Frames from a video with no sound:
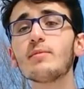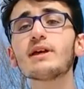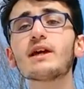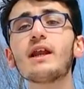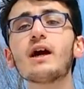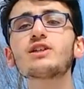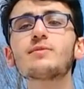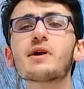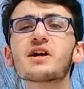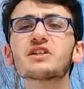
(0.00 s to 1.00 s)
Pekala
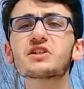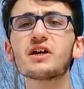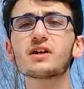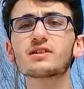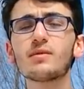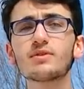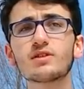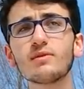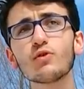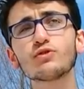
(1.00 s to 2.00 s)
acaba kaç kaynaktan bitirmeli?